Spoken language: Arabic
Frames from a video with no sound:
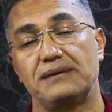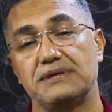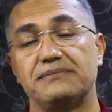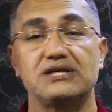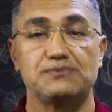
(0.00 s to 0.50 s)

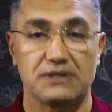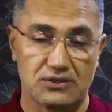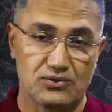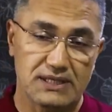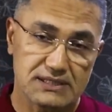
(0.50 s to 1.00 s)
بعمل
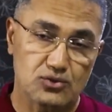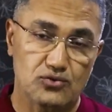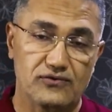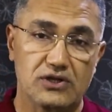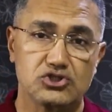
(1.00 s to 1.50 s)
مانجمنت للنيتال
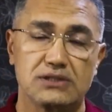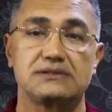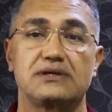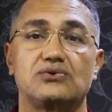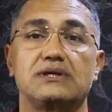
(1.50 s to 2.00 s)

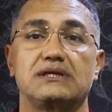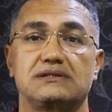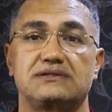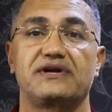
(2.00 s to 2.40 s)
كونفرجن ضروري